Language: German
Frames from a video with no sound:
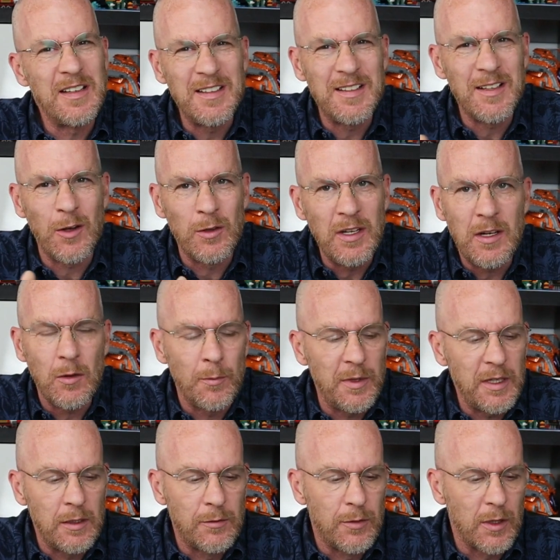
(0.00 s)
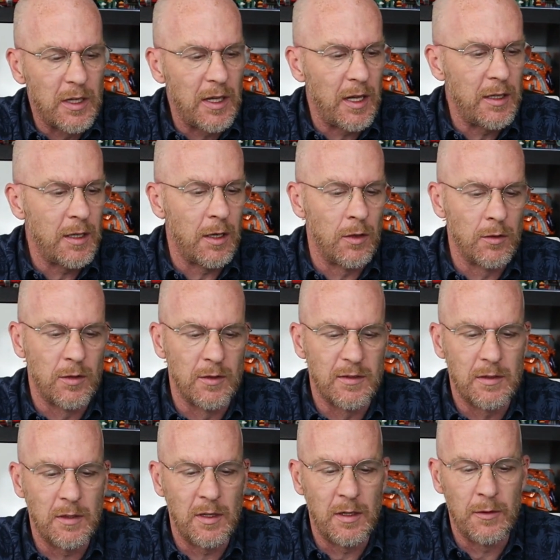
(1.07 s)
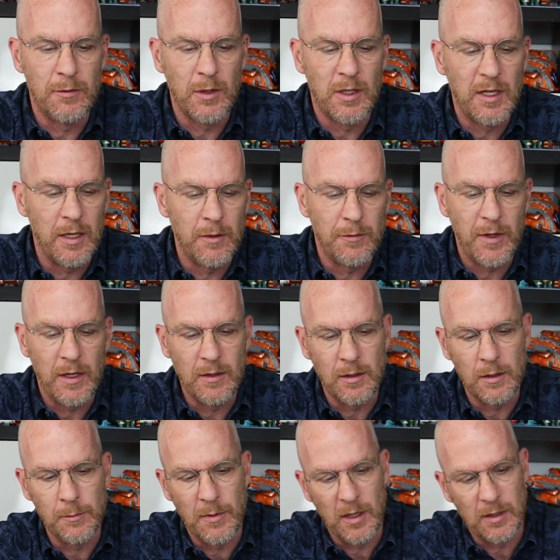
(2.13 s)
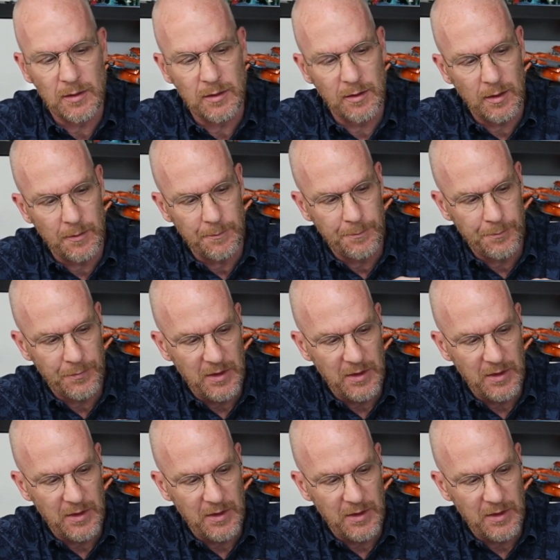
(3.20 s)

Es ist auch nicht unbedingt für kleine Autos, äh, für kleine Fände gemacht. Ja?